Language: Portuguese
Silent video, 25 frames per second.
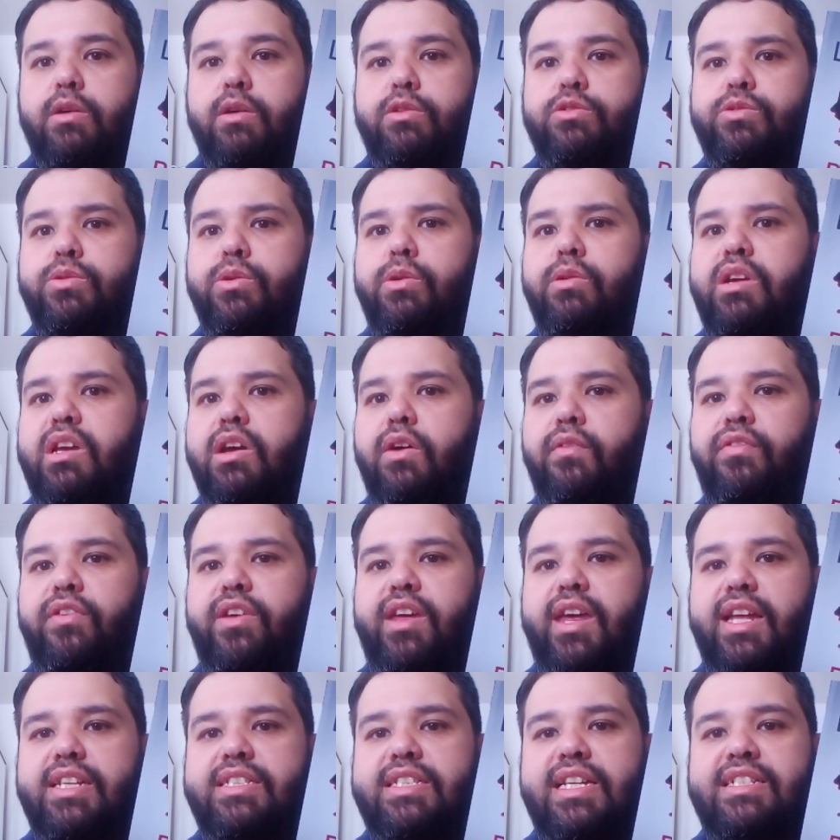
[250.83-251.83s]
Eu juro que eu
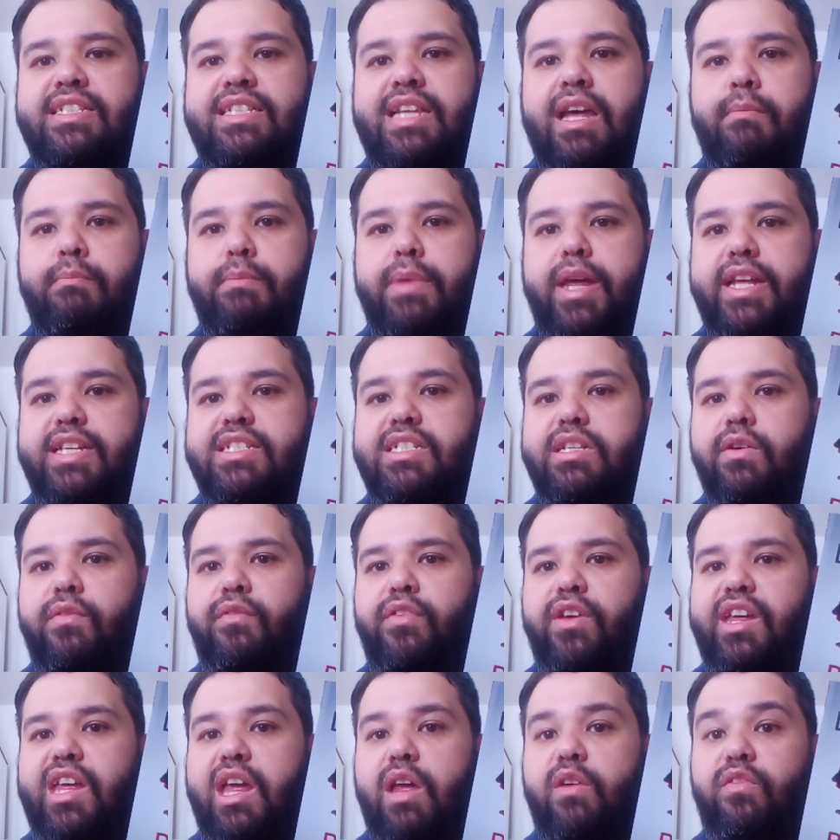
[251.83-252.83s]
fiquei sem saber
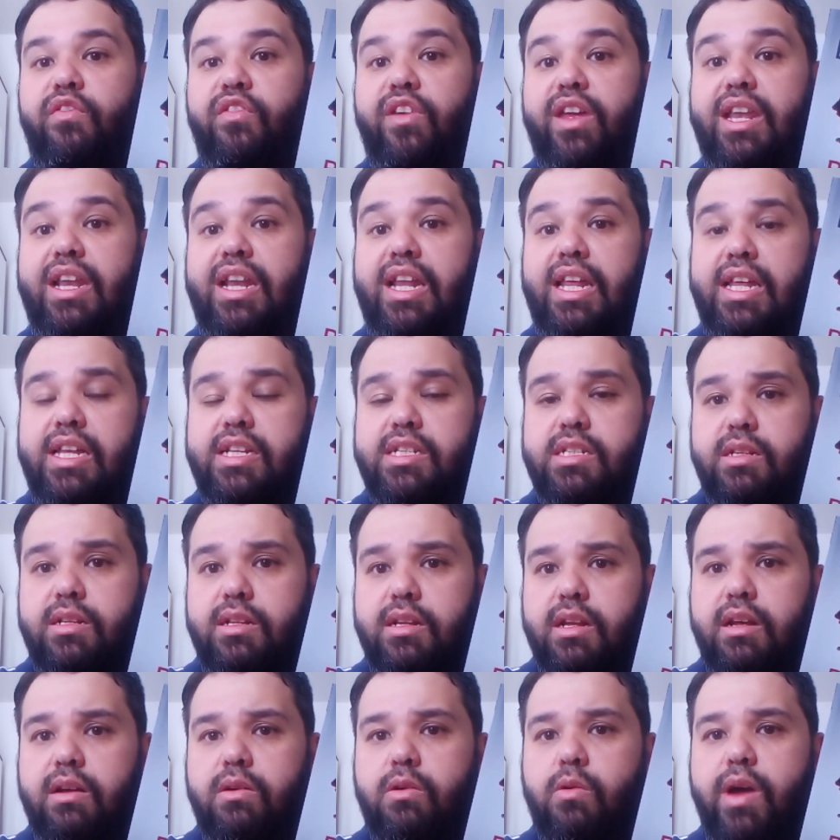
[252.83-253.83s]
se eu fiquei
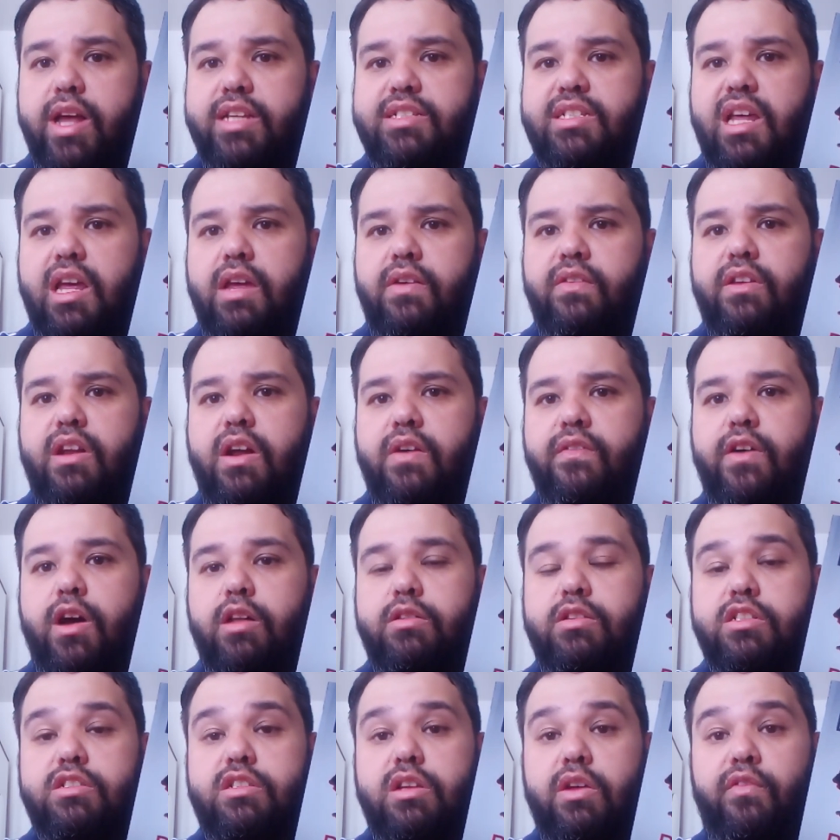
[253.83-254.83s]
feliz com essa
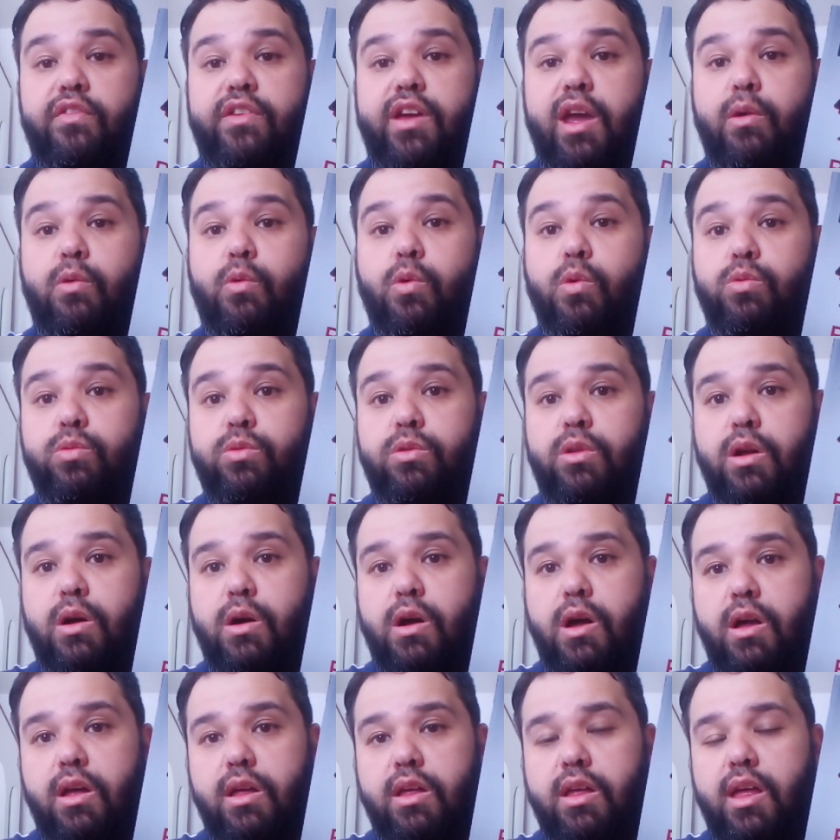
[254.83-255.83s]
reviravolta, eu fiquei com
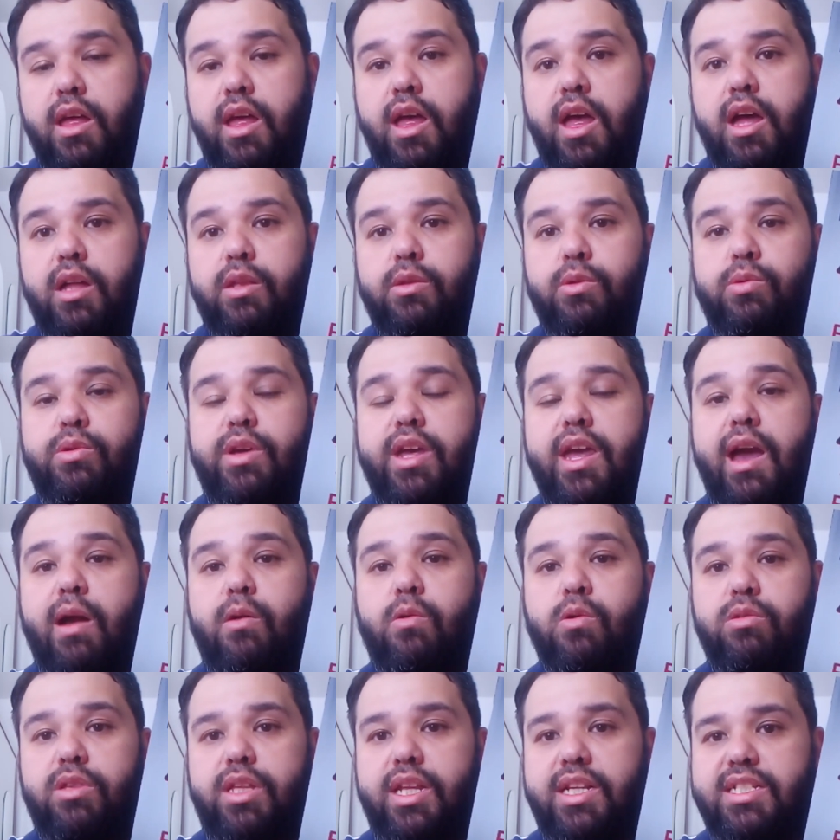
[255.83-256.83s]
dó do que
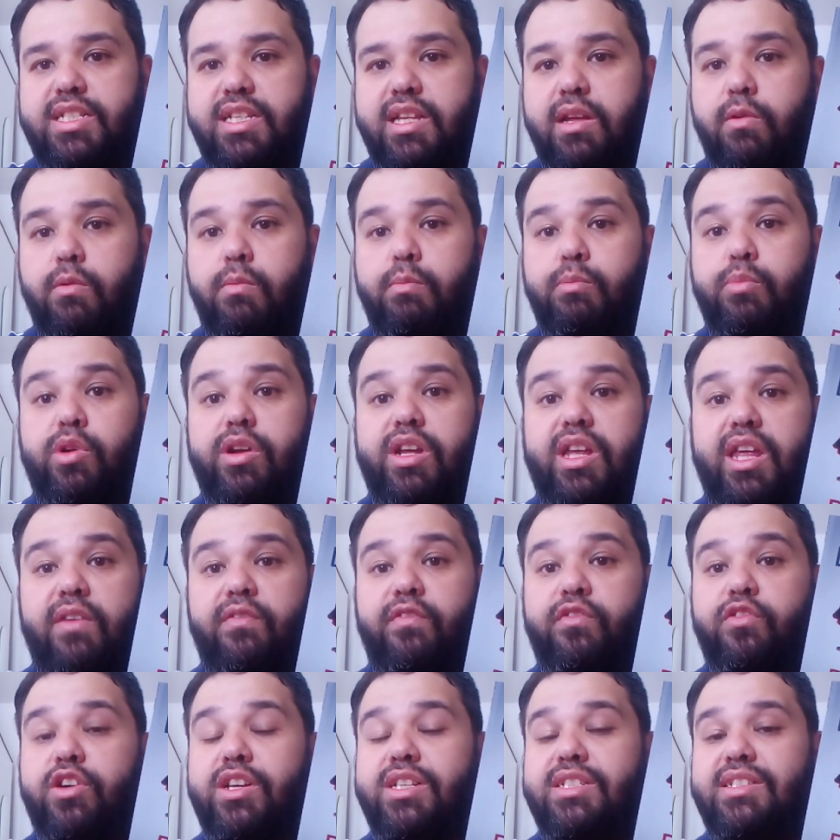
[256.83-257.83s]
aconteceu,
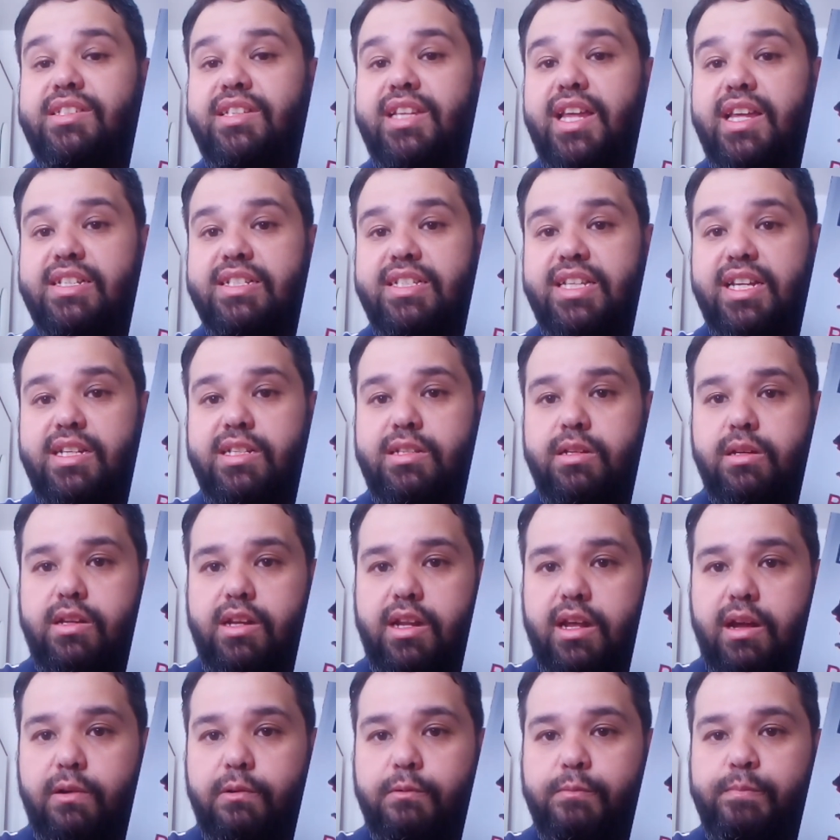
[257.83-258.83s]
porque foi
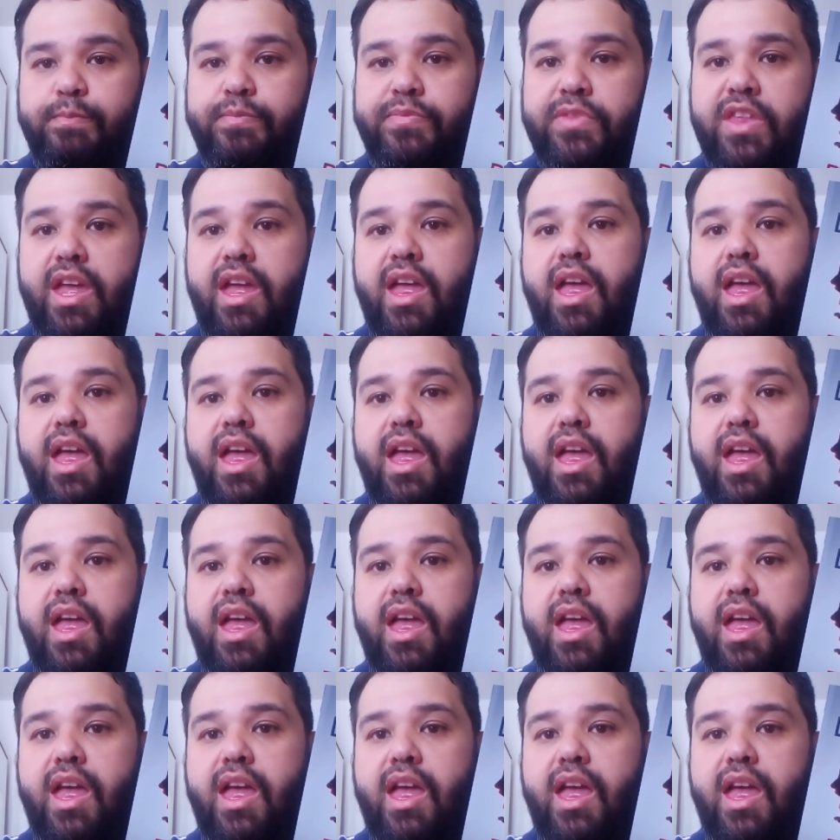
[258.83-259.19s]
sensacional.